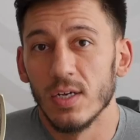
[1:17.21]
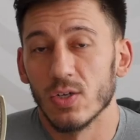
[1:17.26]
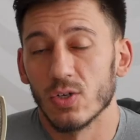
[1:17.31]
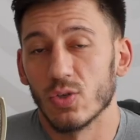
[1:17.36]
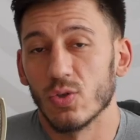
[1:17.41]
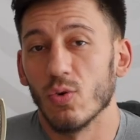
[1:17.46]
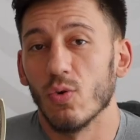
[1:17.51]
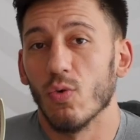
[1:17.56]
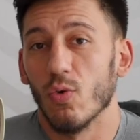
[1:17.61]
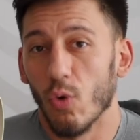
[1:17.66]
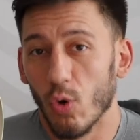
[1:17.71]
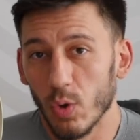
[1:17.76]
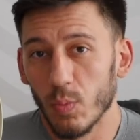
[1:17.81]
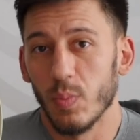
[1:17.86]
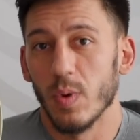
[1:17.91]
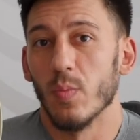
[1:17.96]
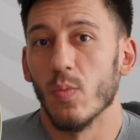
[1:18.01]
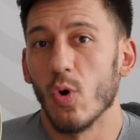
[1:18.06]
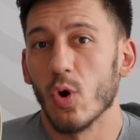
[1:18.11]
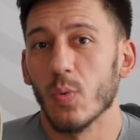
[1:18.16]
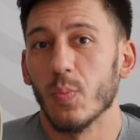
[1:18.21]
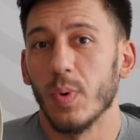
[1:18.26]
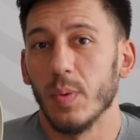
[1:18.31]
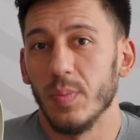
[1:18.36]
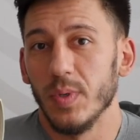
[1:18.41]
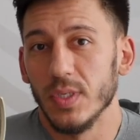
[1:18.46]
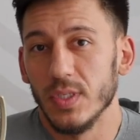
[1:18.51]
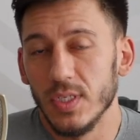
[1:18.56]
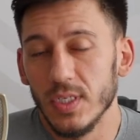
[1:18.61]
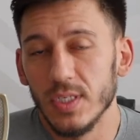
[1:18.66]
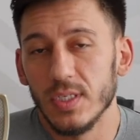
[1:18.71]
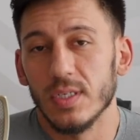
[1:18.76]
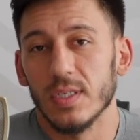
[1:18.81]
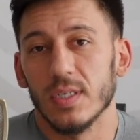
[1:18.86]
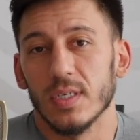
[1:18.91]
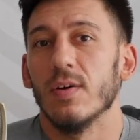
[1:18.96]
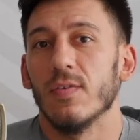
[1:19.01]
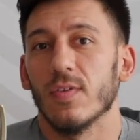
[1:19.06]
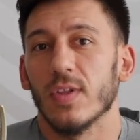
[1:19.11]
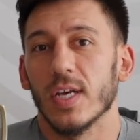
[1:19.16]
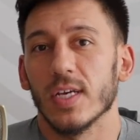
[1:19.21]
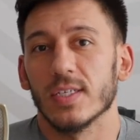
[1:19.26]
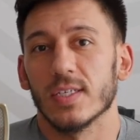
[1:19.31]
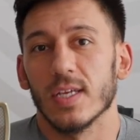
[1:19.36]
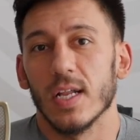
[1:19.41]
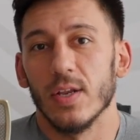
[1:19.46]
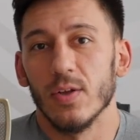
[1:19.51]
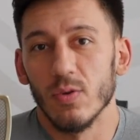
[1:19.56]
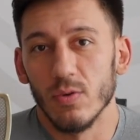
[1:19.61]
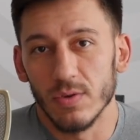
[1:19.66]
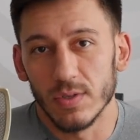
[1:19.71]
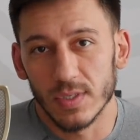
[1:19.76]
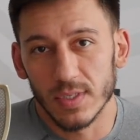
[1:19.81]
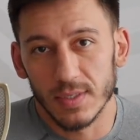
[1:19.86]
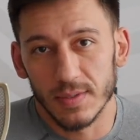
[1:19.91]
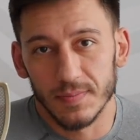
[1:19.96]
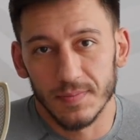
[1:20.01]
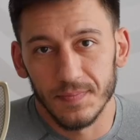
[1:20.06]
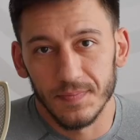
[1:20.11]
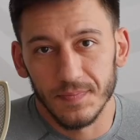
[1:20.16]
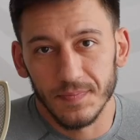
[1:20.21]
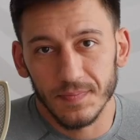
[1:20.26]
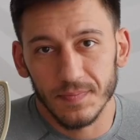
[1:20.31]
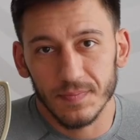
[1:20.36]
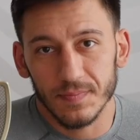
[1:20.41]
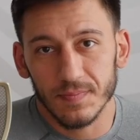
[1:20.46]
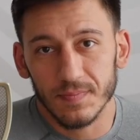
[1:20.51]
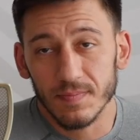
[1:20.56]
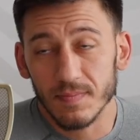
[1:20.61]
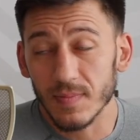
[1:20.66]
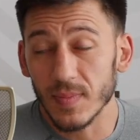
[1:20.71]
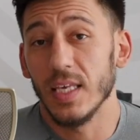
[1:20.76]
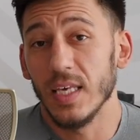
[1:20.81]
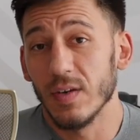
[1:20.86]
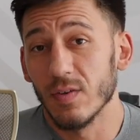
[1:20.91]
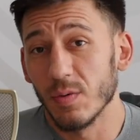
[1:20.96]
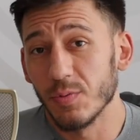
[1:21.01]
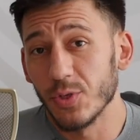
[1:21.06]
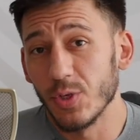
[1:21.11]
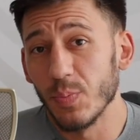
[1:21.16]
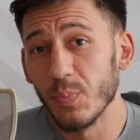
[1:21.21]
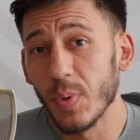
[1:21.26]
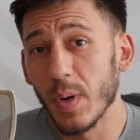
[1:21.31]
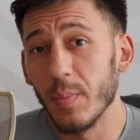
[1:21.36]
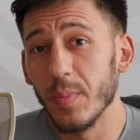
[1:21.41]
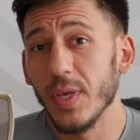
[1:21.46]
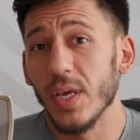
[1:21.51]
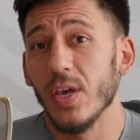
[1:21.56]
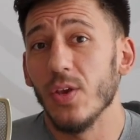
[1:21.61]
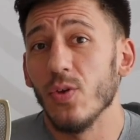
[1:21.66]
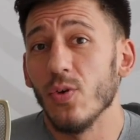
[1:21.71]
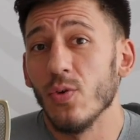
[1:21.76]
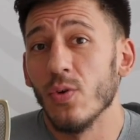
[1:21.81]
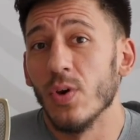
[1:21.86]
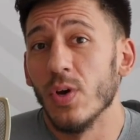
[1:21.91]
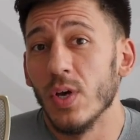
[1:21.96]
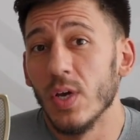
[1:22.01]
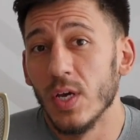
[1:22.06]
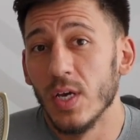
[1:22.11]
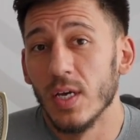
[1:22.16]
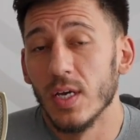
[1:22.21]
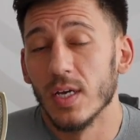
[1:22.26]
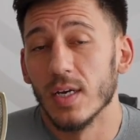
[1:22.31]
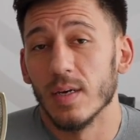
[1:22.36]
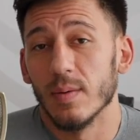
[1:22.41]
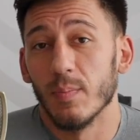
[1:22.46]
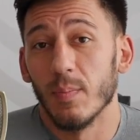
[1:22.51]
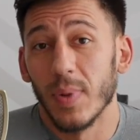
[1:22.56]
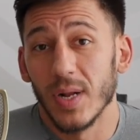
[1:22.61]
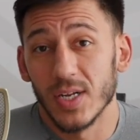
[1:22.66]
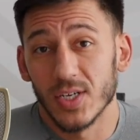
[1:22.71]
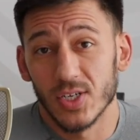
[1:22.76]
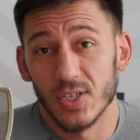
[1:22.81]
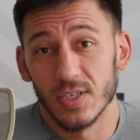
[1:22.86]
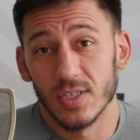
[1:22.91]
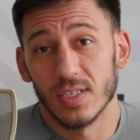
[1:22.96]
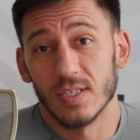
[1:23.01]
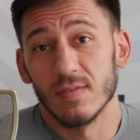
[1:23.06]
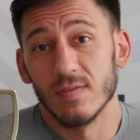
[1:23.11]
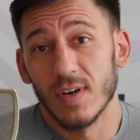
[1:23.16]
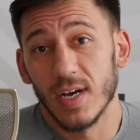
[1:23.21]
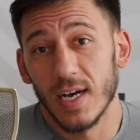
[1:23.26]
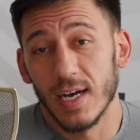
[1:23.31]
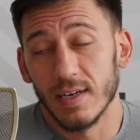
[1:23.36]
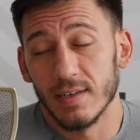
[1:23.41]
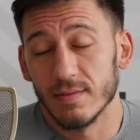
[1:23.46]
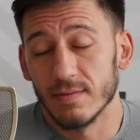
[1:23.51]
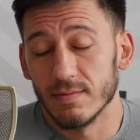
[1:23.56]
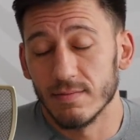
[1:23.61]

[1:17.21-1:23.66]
что он бы мог победить Флекса Льюиса. И, в общем, по мнению большинства,